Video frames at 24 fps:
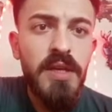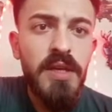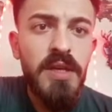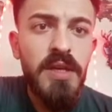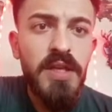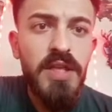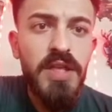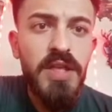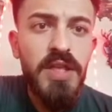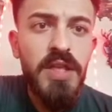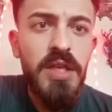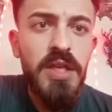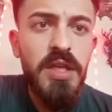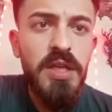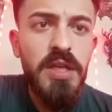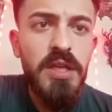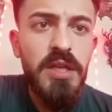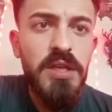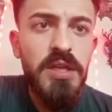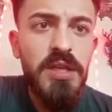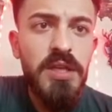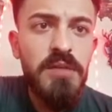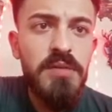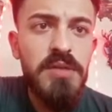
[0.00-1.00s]
İki tane
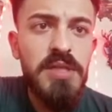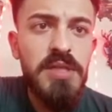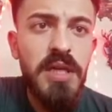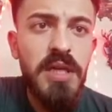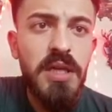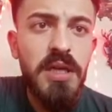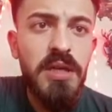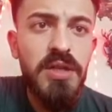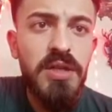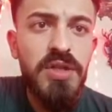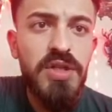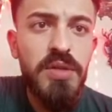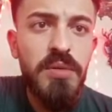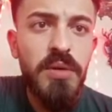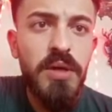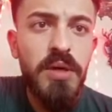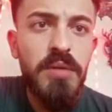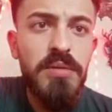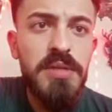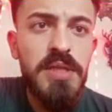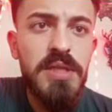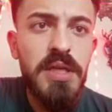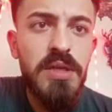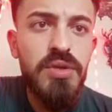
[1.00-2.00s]
yıldırımı sana atacağım
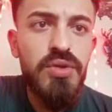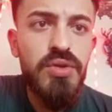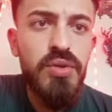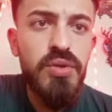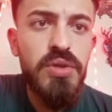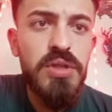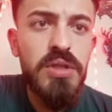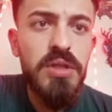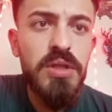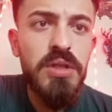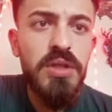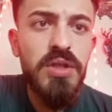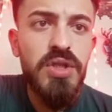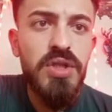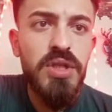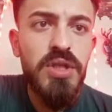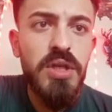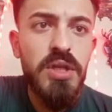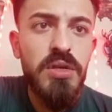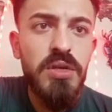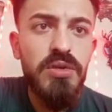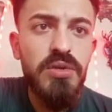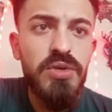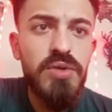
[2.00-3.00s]
abi. Sen çok sıkıntı
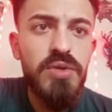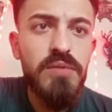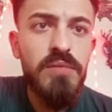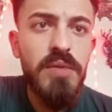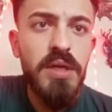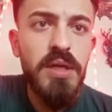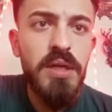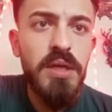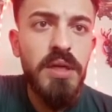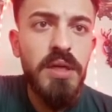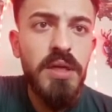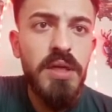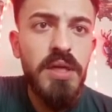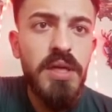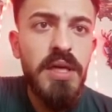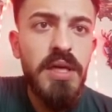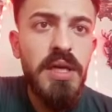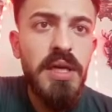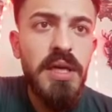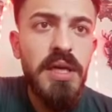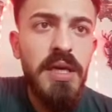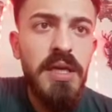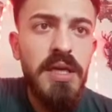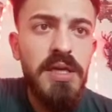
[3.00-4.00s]
çıkartıyorsun bana.
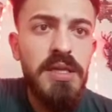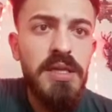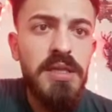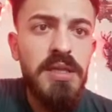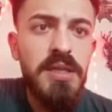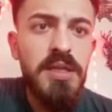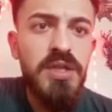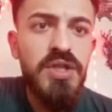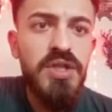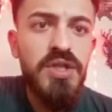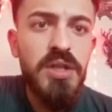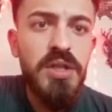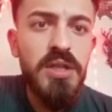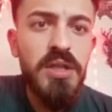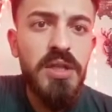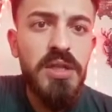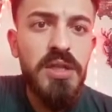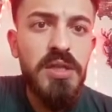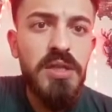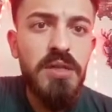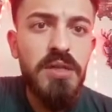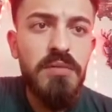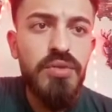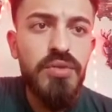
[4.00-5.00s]
En azından canını
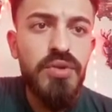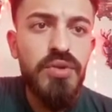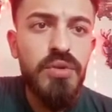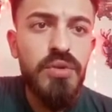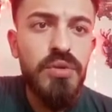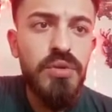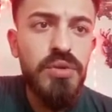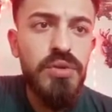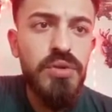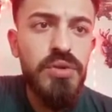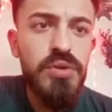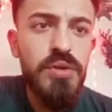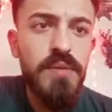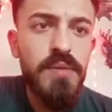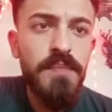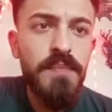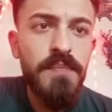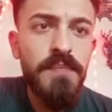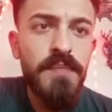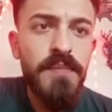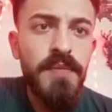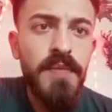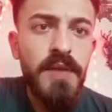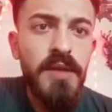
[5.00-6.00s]
azaltmış oluruz.
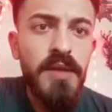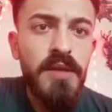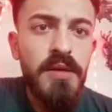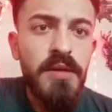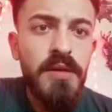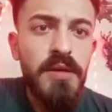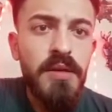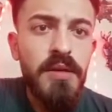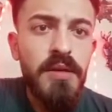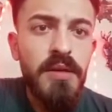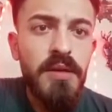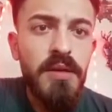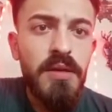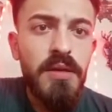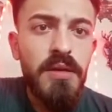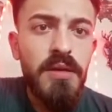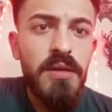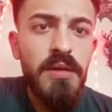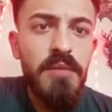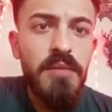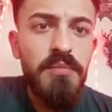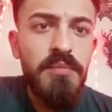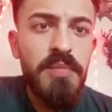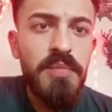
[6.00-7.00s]
Ee,
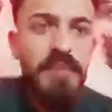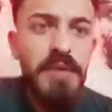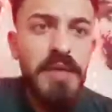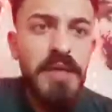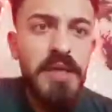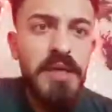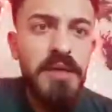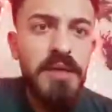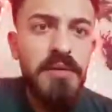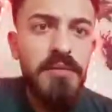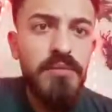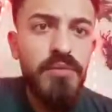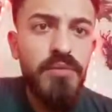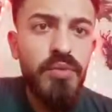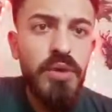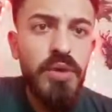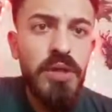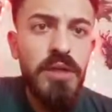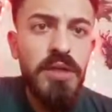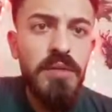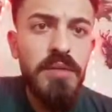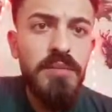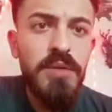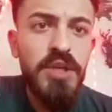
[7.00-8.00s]
B, bu
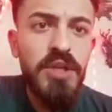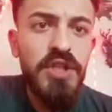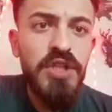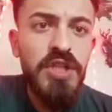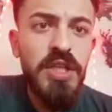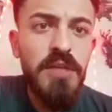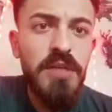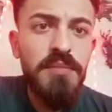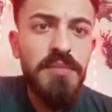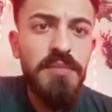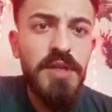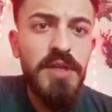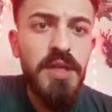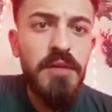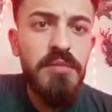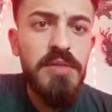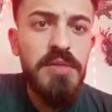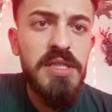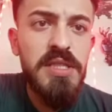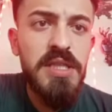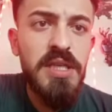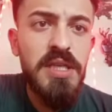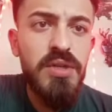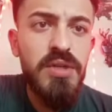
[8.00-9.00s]
arada başkent
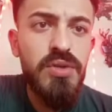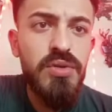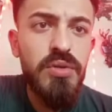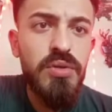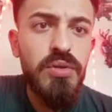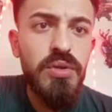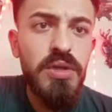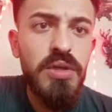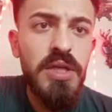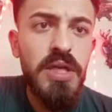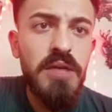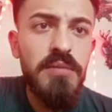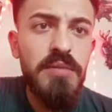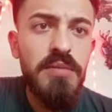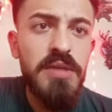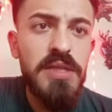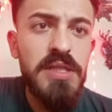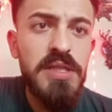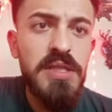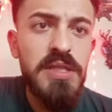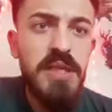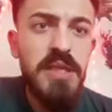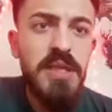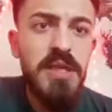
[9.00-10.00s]
binamız 8 oluyor. Gelmek
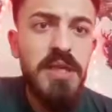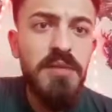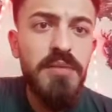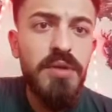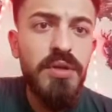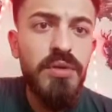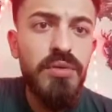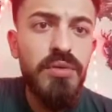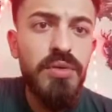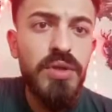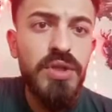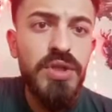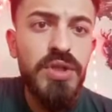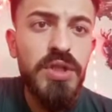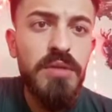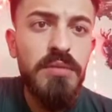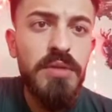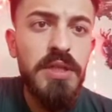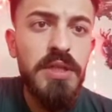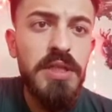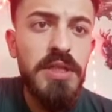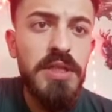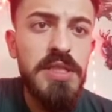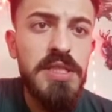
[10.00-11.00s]
isteyenler bana
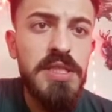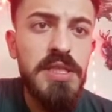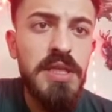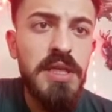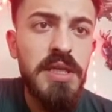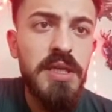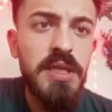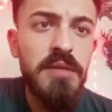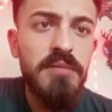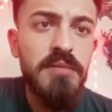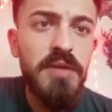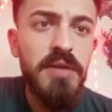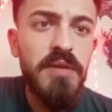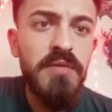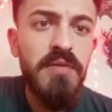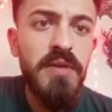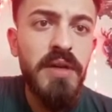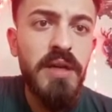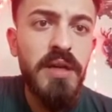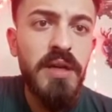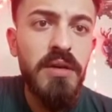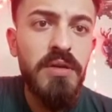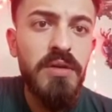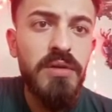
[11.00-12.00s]
ulaşabilir. Instagram'dan
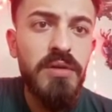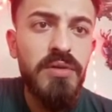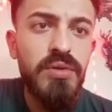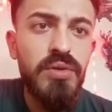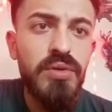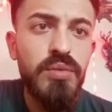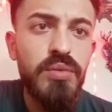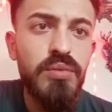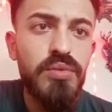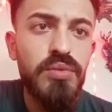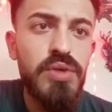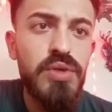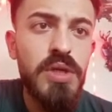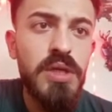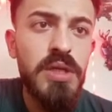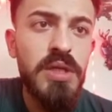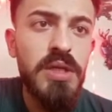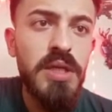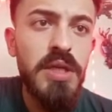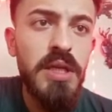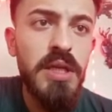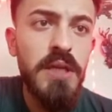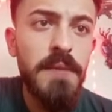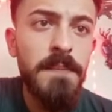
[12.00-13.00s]
veya YouTube
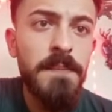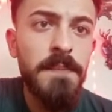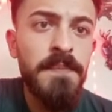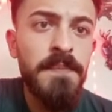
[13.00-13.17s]
üzerinden.